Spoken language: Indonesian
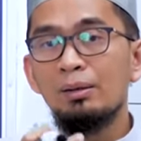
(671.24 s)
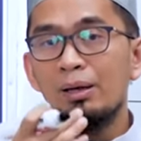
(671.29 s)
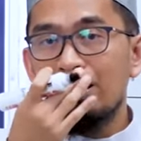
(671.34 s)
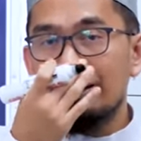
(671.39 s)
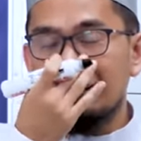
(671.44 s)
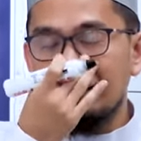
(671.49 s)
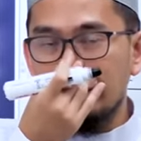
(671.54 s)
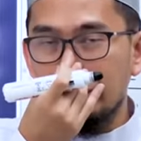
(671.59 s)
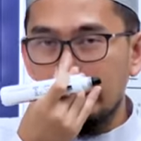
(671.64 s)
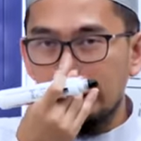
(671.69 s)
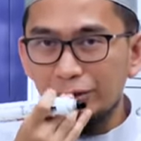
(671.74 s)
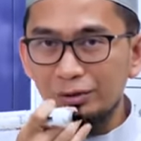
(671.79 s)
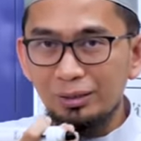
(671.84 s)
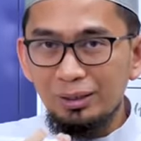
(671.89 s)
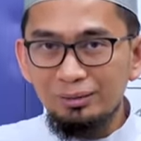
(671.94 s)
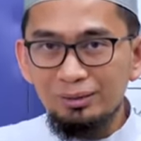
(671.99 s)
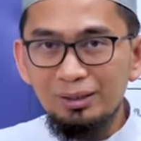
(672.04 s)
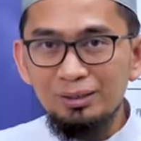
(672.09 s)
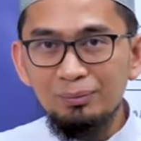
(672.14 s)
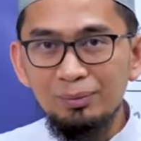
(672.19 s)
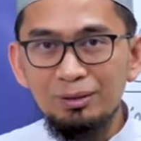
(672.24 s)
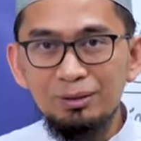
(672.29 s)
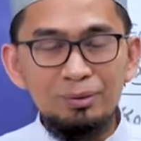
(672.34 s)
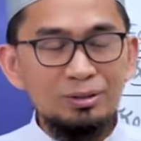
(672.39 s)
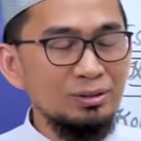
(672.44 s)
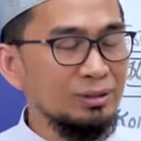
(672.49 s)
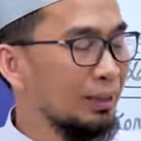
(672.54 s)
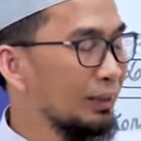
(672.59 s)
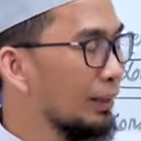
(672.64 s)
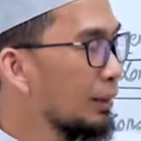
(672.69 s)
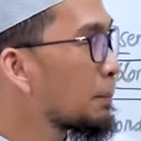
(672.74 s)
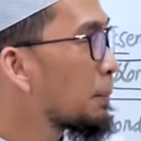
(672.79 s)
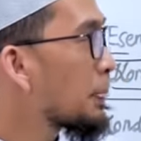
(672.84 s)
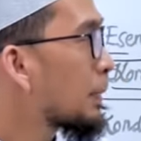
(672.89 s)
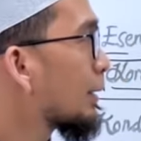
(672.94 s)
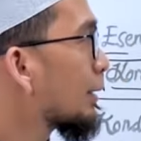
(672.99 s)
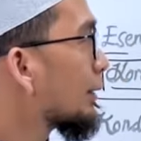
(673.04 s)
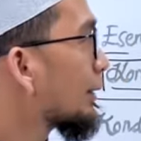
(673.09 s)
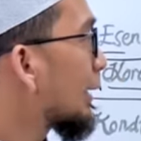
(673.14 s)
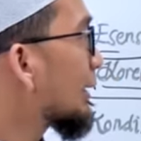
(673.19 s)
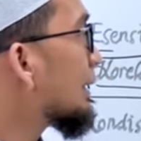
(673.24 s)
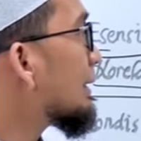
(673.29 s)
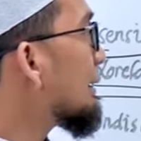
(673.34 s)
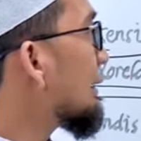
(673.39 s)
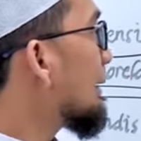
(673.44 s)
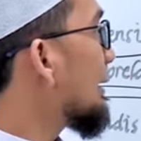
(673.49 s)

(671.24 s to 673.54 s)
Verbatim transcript: Ya, karena itu nanti teman-teman sekalian, nah ini